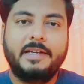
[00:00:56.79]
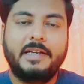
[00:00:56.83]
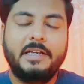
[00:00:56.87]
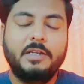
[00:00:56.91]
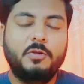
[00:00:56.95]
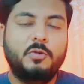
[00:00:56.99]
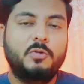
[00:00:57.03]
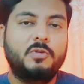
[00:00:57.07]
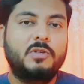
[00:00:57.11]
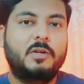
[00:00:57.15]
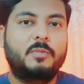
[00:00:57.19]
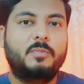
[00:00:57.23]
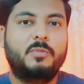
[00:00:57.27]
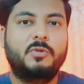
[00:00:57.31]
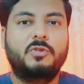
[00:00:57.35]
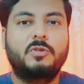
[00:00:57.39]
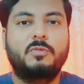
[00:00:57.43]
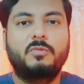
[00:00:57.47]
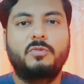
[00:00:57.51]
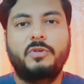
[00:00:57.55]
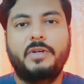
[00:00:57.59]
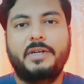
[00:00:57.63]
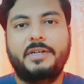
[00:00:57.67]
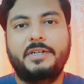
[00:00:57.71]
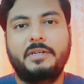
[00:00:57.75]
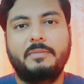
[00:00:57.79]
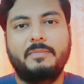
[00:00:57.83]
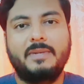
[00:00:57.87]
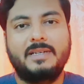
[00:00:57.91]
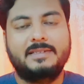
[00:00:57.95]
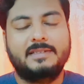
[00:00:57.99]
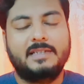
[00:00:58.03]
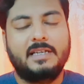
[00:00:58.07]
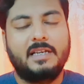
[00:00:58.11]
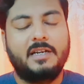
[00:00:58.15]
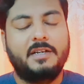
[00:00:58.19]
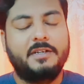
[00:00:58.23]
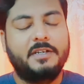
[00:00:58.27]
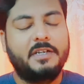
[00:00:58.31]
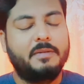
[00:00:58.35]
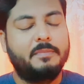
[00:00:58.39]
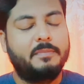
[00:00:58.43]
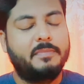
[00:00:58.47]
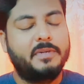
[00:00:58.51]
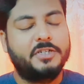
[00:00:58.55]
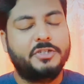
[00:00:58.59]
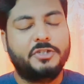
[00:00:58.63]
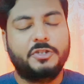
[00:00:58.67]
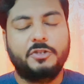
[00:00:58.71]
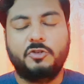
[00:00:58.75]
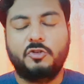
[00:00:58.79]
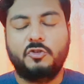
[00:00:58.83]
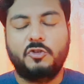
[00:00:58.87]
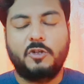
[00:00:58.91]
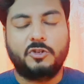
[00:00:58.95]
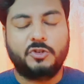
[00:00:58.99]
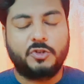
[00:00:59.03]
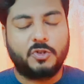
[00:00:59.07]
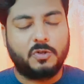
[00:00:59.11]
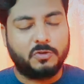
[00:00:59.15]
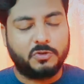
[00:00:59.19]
কিন্তু তার প্রথম দু একটি ম্যাচ খেলা নিয়ে বেশ কিছুটা